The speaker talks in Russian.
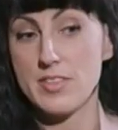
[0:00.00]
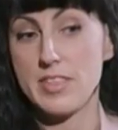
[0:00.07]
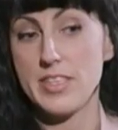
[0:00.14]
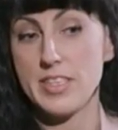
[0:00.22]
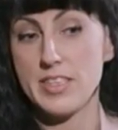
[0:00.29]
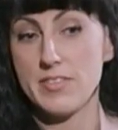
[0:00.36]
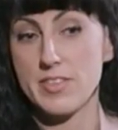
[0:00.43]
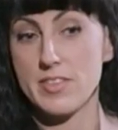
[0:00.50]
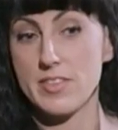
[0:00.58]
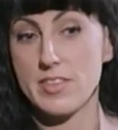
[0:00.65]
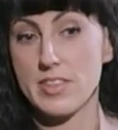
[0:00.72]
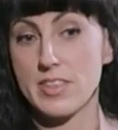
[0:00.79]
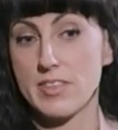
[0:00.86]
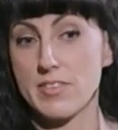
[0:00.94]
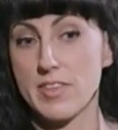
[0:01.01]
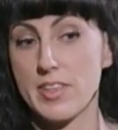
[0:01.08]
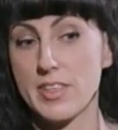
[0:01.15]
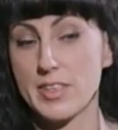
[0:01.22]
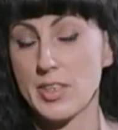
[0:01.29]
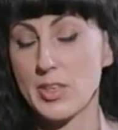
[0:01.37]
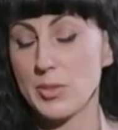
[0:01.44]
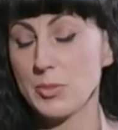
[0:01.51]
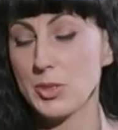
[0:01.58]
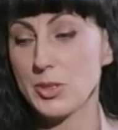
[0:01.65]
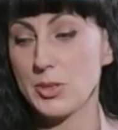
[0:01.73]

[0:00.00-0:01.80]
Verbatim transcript: исследователи говорят о том,